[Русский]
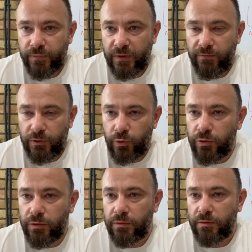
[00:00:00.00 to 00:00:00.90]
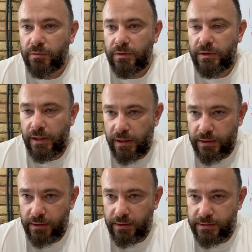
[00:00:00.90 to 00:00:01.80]
ведут
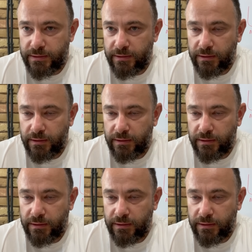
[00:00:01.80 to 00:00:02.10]
деятельность,